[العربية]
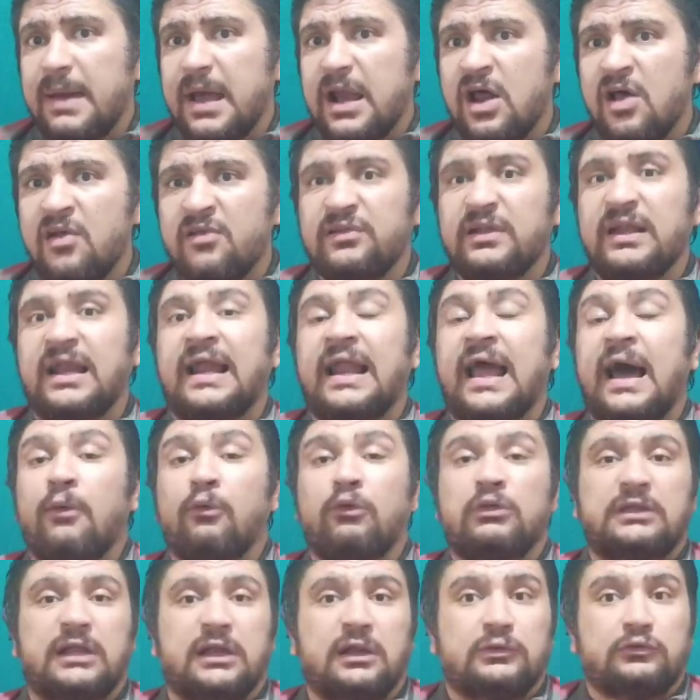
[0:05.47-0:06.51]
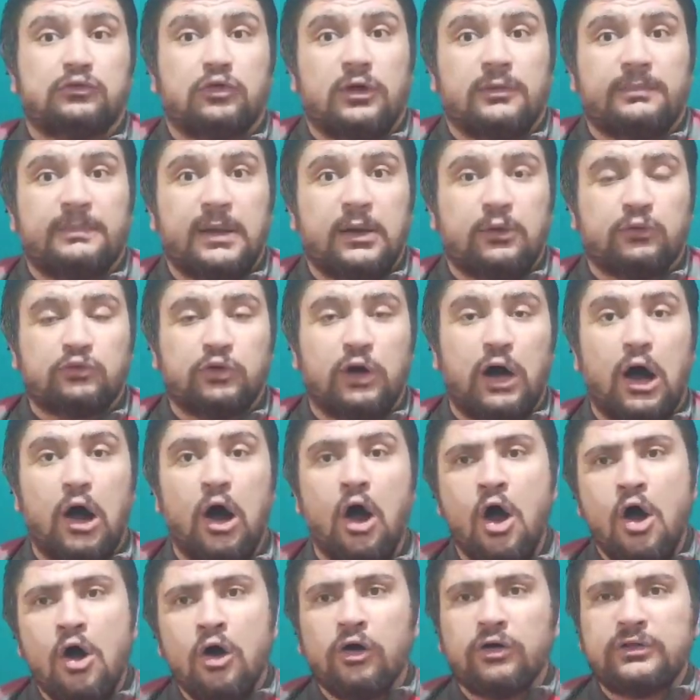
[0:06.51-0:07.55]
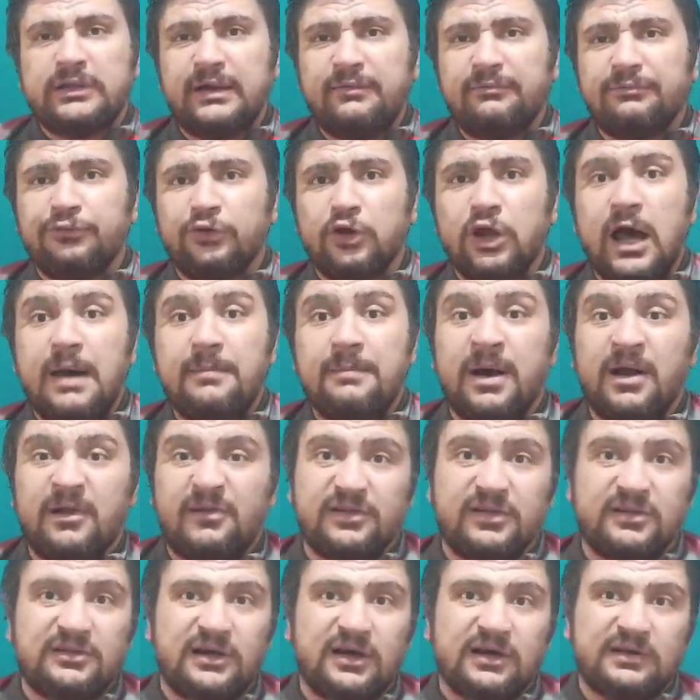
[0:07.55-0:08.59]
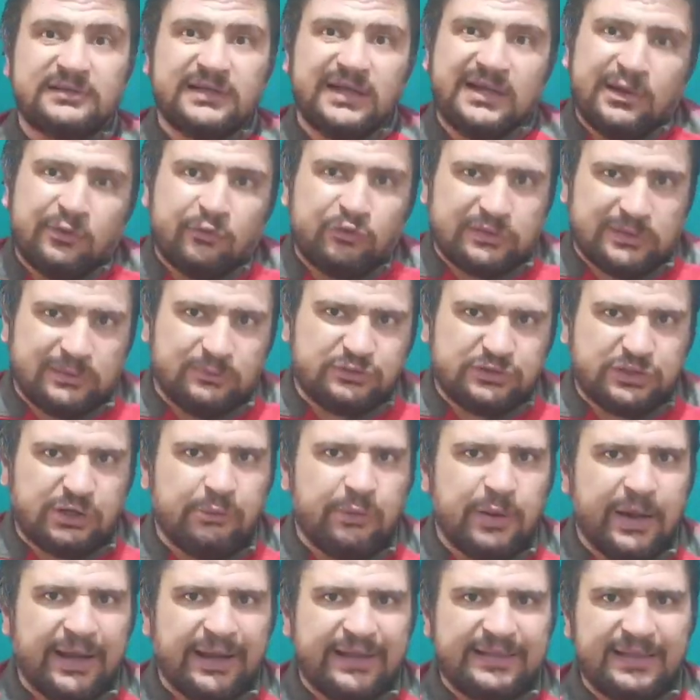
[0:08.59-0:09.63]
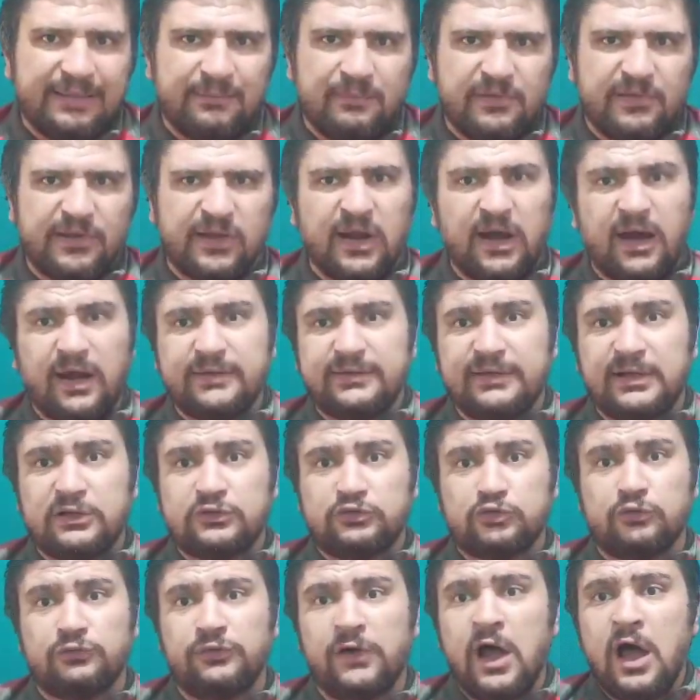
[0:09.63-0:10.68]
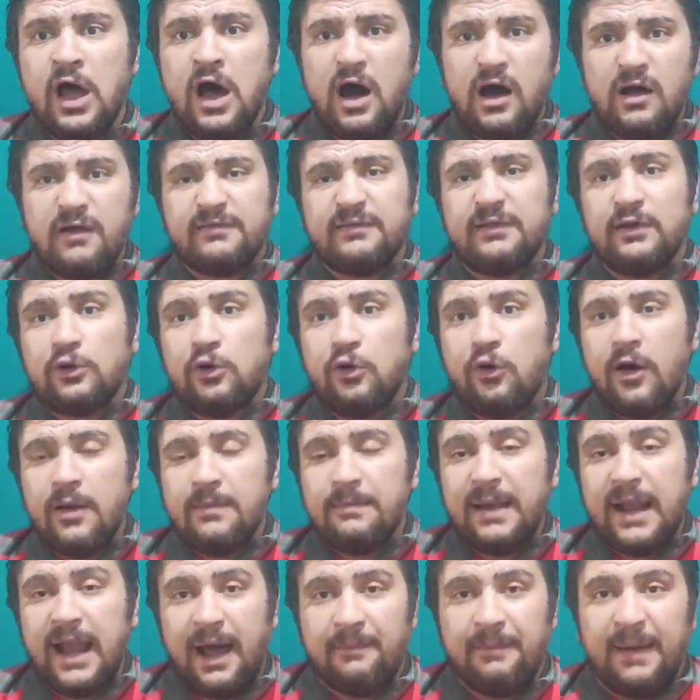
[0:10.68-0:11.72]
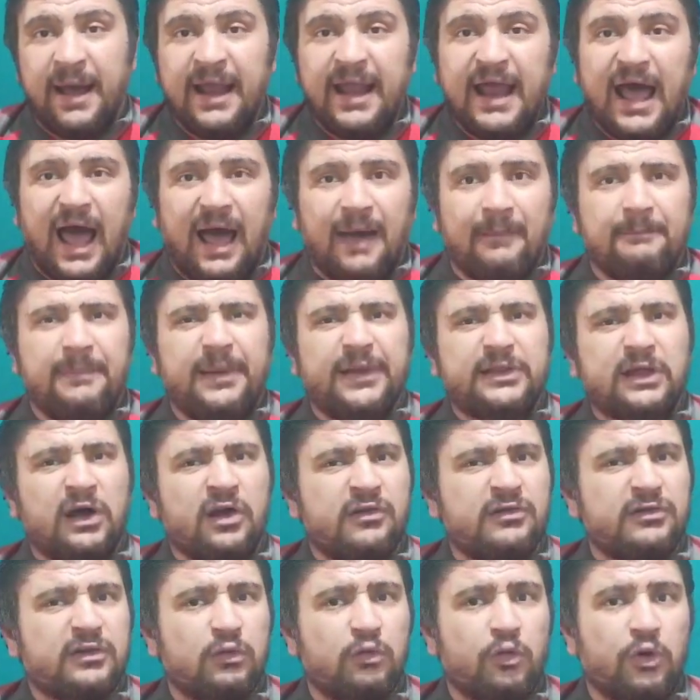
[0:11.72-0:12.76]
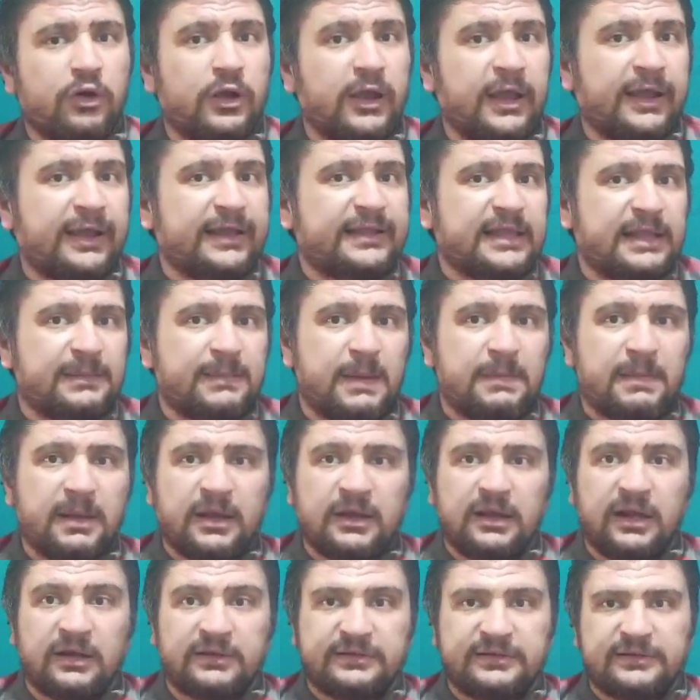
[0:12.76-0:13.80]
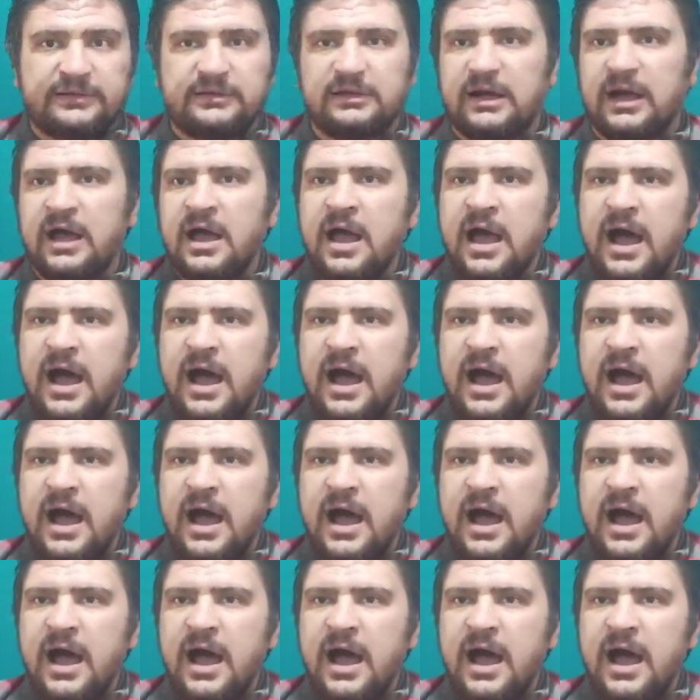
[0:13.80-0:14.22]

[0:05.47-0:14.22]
جماهير ارسنال على اول ثلاث نقط بياخدوها قدام فولهام ارسنال النهارده انا كنت مشوق جدا بصراحه ان انا اشوف ارسنال جوه الملعب انا حبيت ارسنال واقعيه جدا مع مايكل ارتيتا